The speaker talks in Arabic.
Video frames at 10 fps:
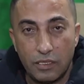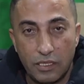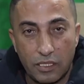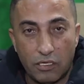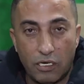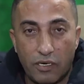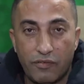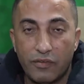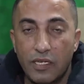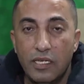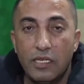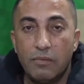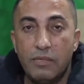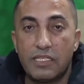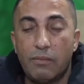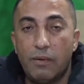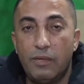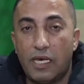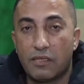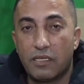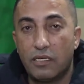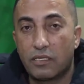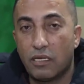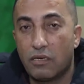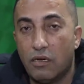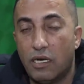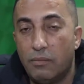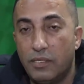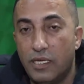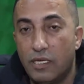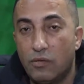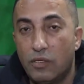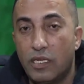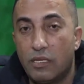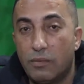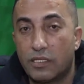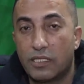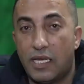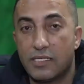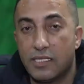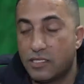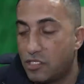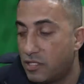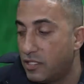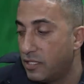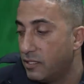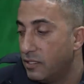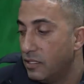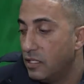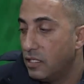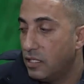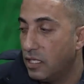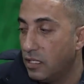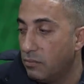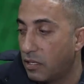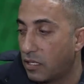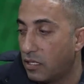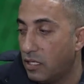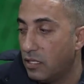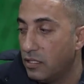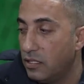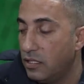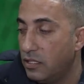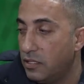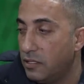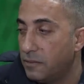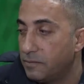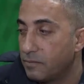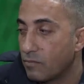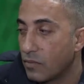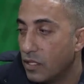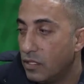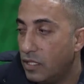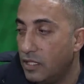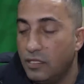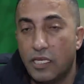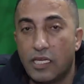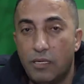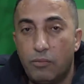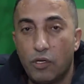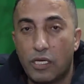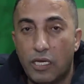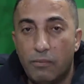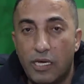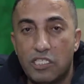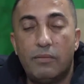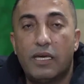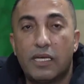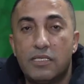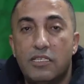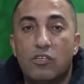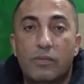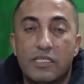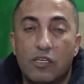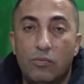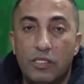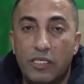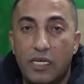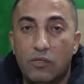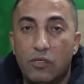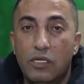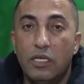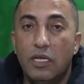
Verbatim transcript: يخاف بسبب العضه اللي تلقاها بدانه لانها منطقه حساسه جدا يعني مره اللي هي عند الكلب بويكا لما هاجم على خنزير ومسكه من دانه